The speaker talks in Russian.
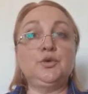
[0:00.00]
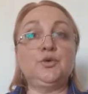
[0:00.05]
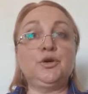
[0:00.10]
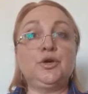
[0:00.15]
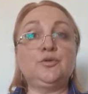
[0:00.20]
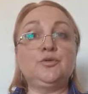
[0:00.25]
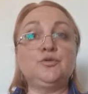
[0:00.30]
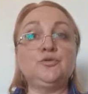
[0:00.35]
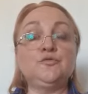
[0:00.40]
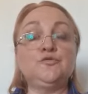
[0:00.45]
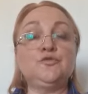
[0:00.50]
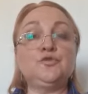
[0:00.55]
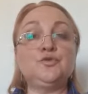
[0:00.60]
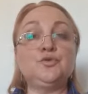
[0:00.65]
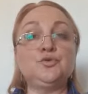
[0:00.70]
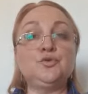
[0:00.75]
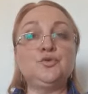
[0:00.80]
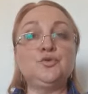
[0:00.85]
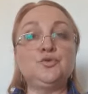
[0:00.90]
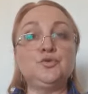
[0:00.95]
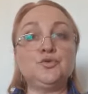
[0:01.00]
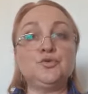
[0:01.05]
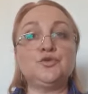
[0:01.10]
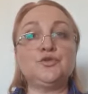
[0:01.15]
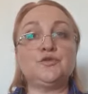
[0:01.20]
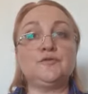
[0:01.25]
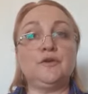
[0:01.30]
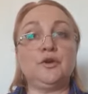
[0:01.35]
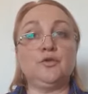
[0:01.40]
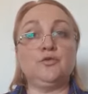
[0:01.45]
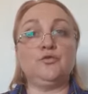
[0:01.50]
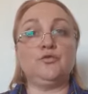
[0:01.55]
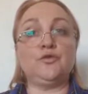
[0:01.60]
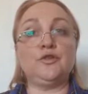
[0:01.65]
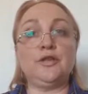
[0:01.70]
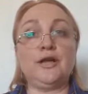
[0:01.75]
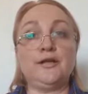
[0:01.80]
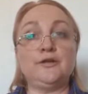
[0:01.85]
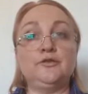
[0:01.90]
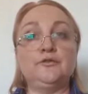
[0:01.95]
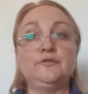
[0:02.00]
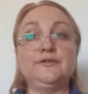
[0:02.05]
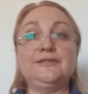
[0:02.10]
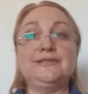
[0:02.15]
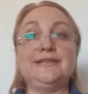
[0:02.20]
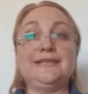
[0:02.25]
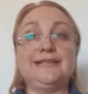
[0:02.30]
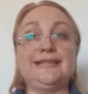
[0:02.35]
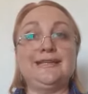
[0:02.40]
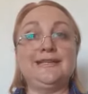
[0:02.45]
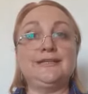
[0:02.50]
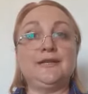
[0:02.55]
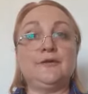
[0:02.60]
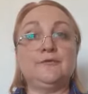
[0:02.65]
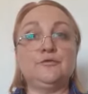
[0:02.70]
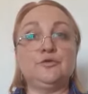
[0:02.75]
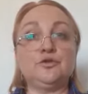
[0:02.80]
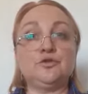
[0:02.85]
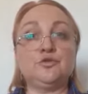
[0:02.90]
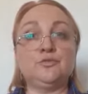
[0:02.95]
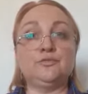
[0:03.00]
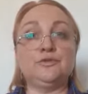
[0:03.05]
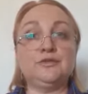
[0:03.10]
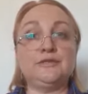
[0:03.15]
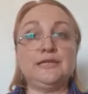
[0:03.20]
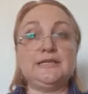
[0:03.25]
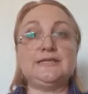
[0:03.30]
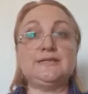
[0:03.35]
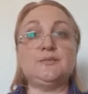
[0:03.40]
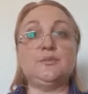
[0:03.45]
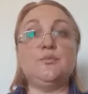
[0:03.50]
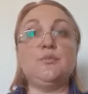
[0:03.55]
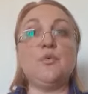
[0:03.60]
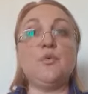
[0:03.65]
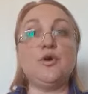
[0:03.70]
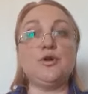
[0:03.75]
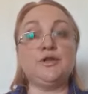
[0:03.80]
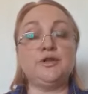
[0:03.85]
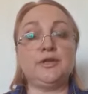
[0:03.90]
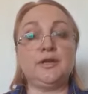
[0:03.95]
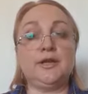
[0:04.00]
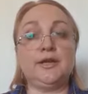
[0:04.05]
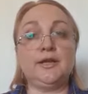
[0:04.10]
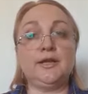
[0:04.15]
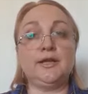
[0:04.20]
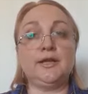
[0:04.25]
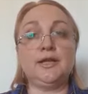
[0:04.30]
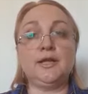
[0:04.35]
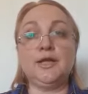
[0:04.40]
как он всю душу свою вкладывает для того, чтобы дети поняли.